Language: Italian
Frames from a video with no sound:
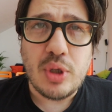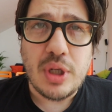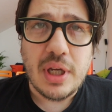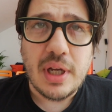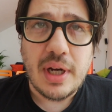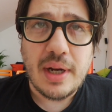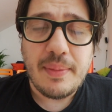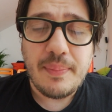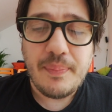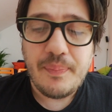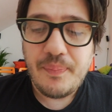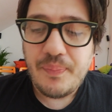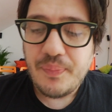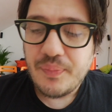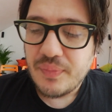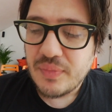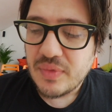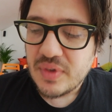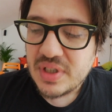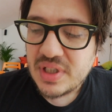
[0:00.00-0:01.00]
dire?
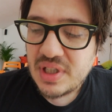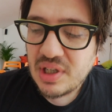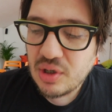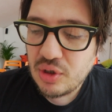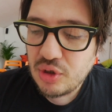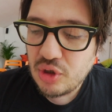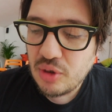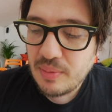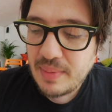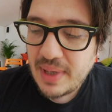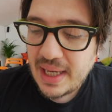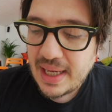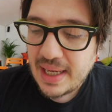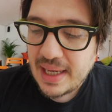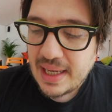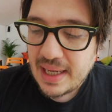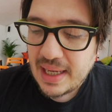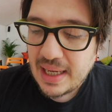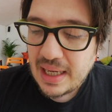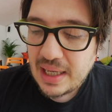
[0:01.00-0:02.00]
Secondo
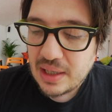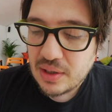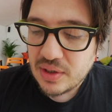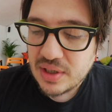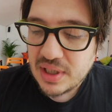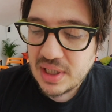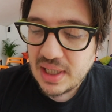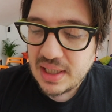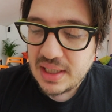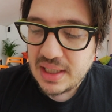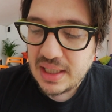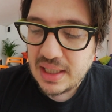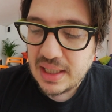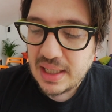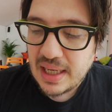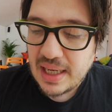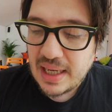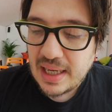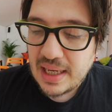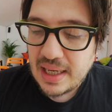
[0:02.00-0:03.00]
me le cose da
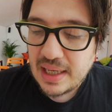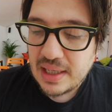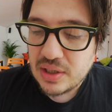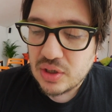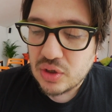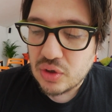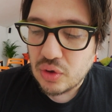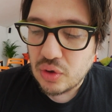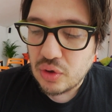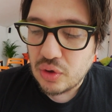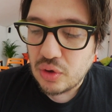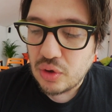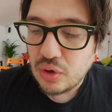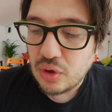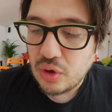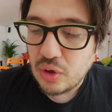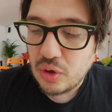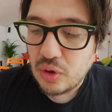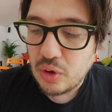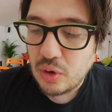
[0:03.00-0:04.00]
dire
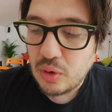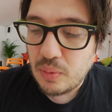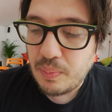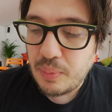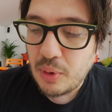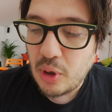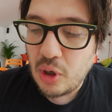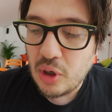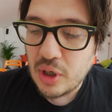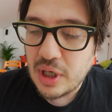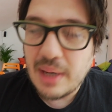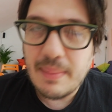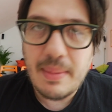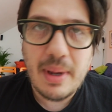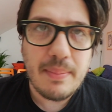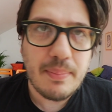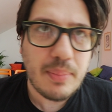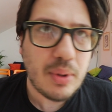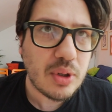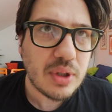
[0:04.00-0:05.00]
sono poche ma
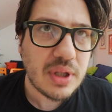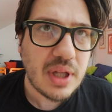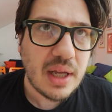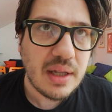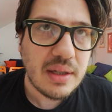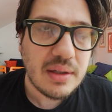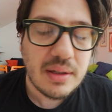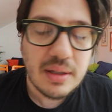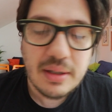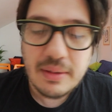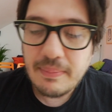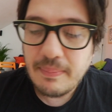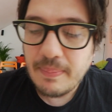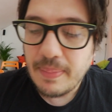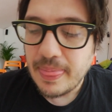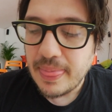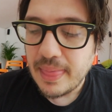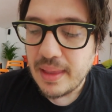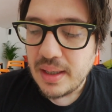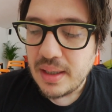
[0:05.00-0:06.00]
importanti.
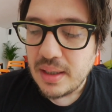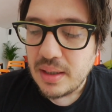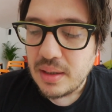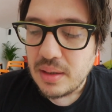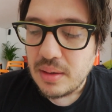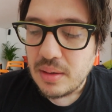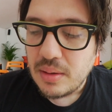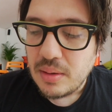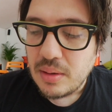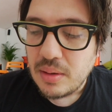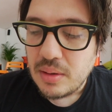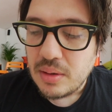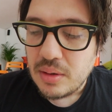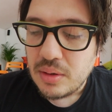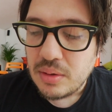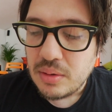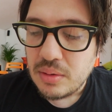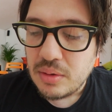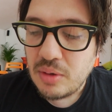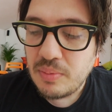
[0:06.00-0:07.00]

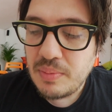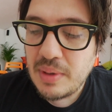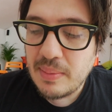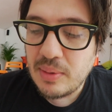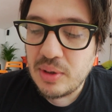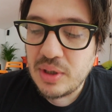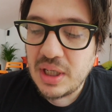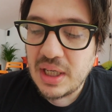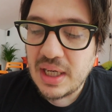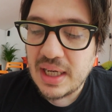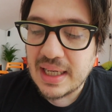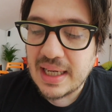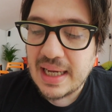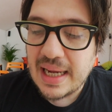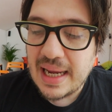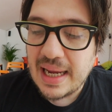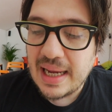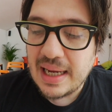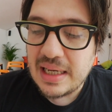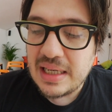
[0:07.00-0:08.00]
Dobbiamo dire
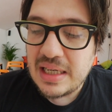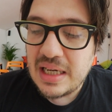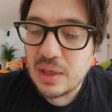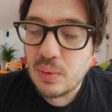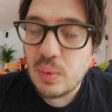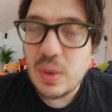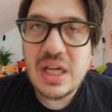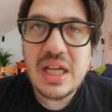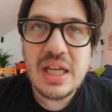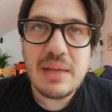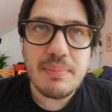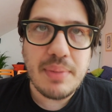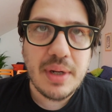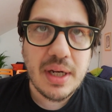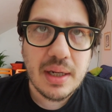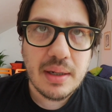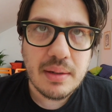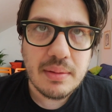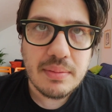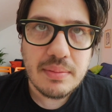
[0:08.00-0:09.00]
che gli
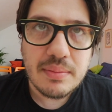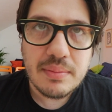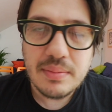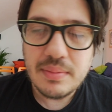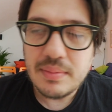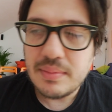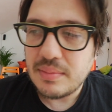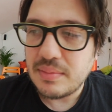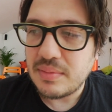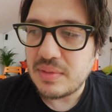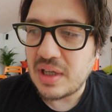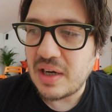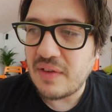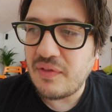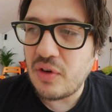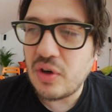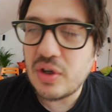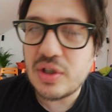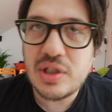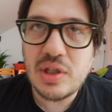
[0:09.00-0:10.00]
equilibri tra
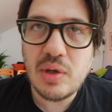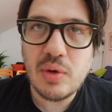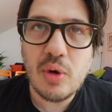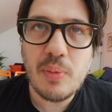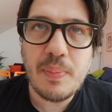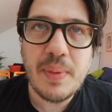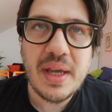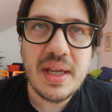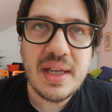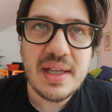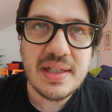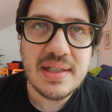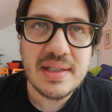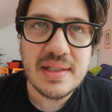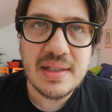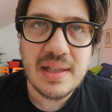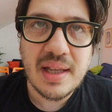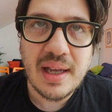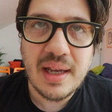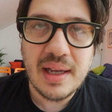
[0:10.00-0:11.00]
forze
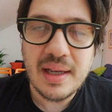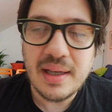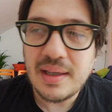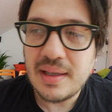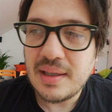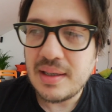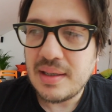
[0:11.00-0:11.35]
europeiste